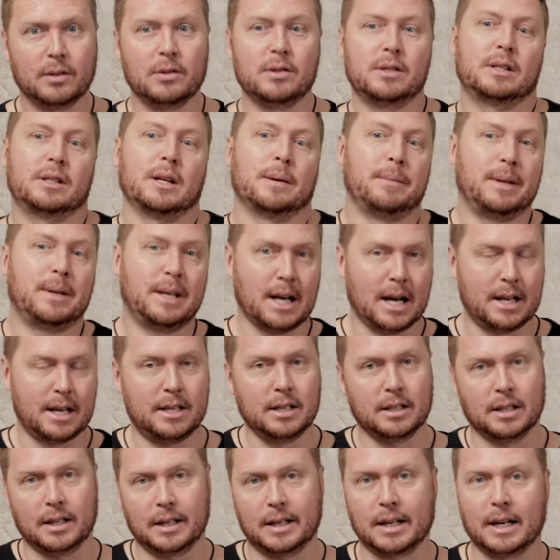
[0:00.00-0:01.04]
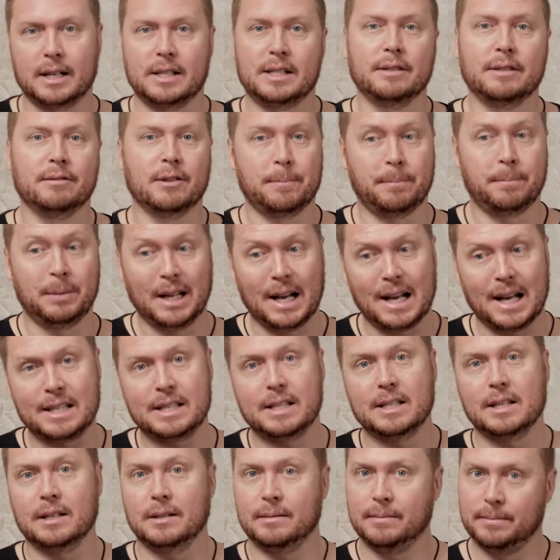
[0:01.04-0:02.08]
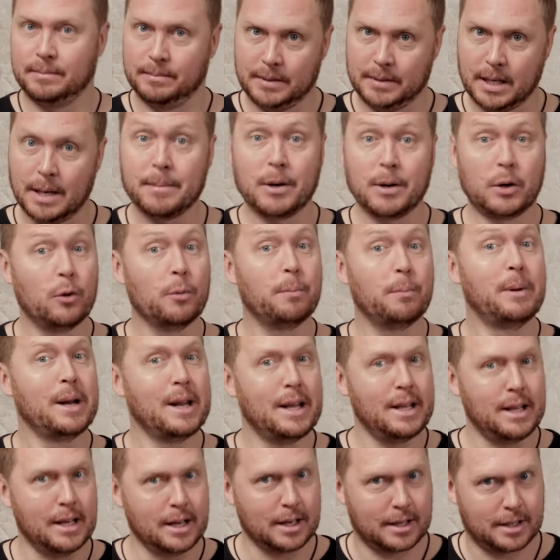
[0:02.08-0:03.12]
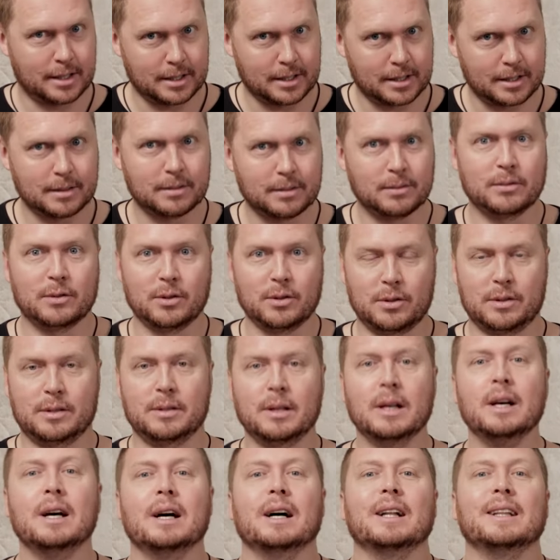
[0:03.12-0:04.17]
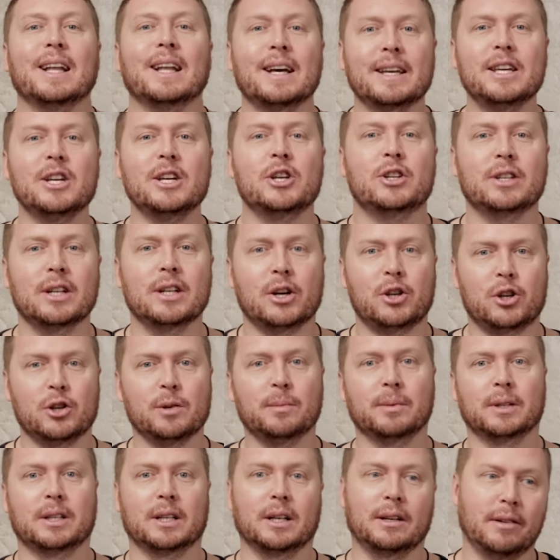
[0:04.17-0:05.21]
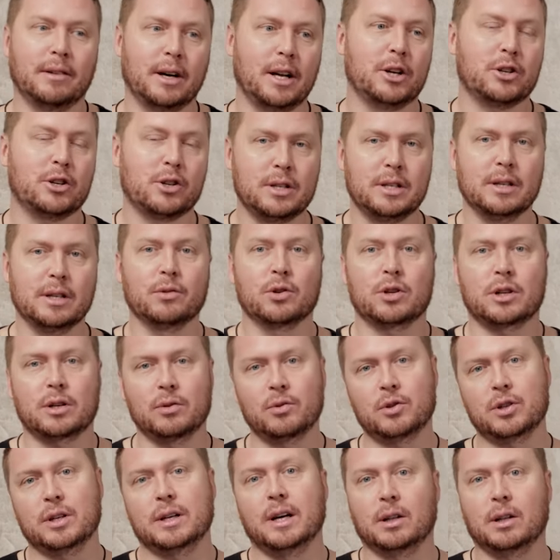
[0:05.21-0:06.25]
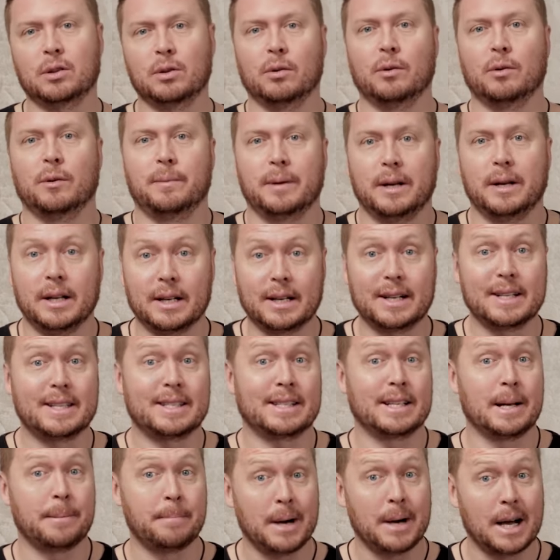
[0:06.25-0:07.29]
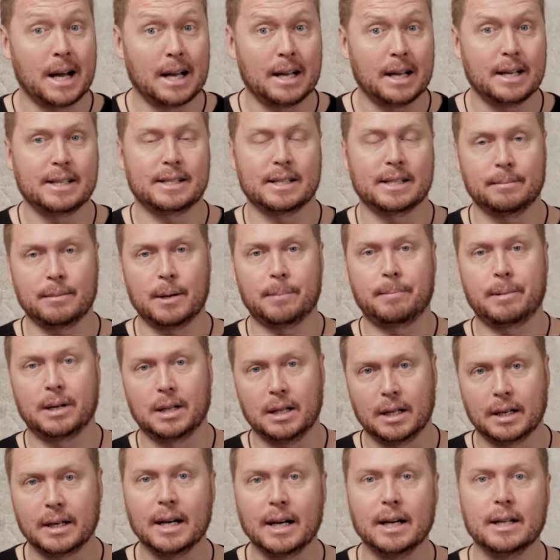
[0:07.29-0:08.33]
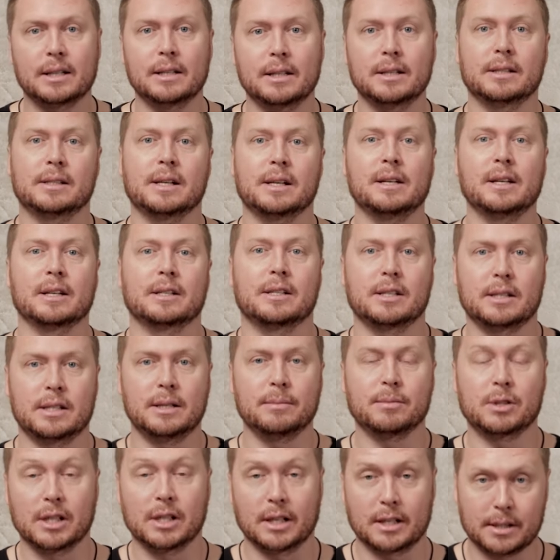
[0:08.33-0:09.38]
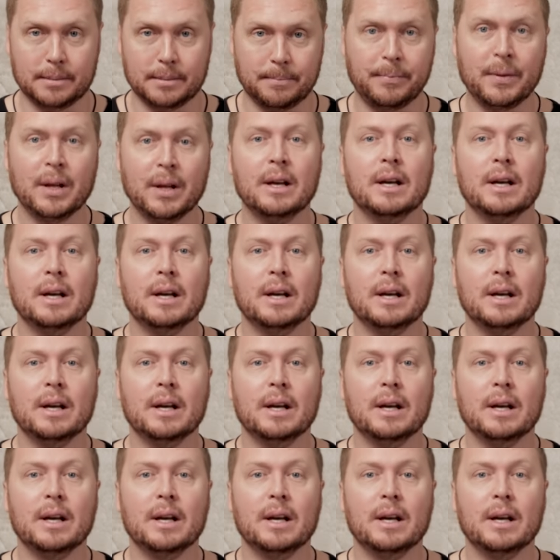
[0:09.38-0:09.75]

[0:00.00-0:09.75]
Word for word: есть там я одела красивое платье, я могу приехать. Ну, то есть логично, о чем это говоришь, что девушка уже готова приехать сама и сама предлагает и заняться с ним сексом.